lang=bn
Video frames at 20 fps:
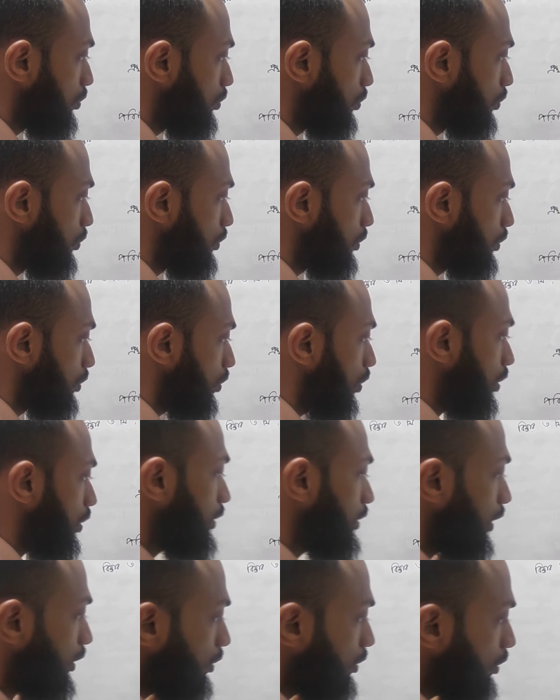দৈর্ঘ্য
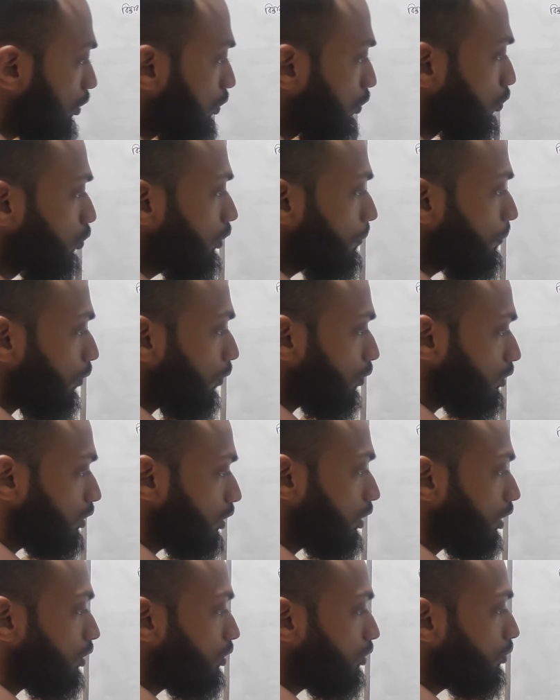অর্থাৎ দুই
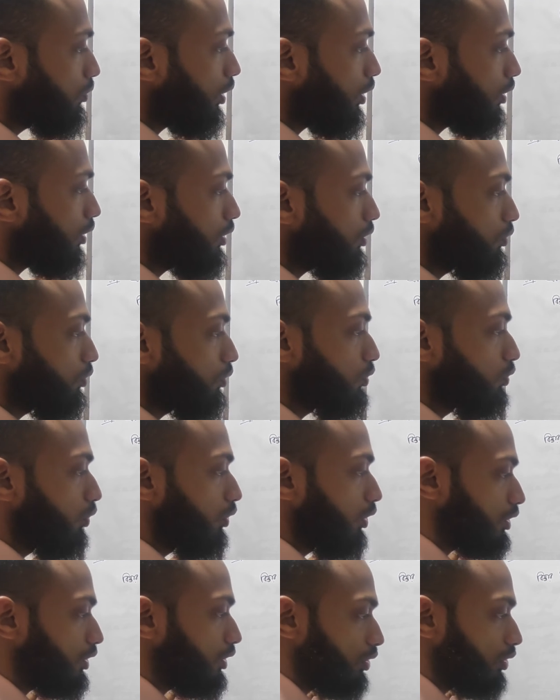প্রস্থের সাথেও গুণ আছে দুই
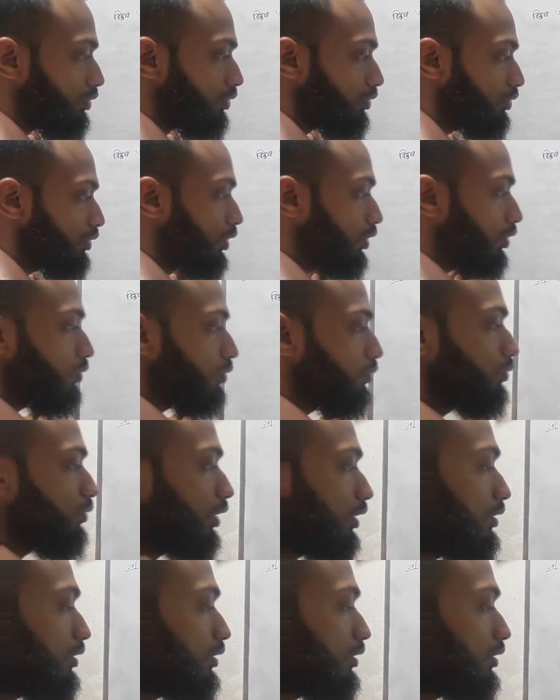দৈর্ঘ্যের সাথেও গুণ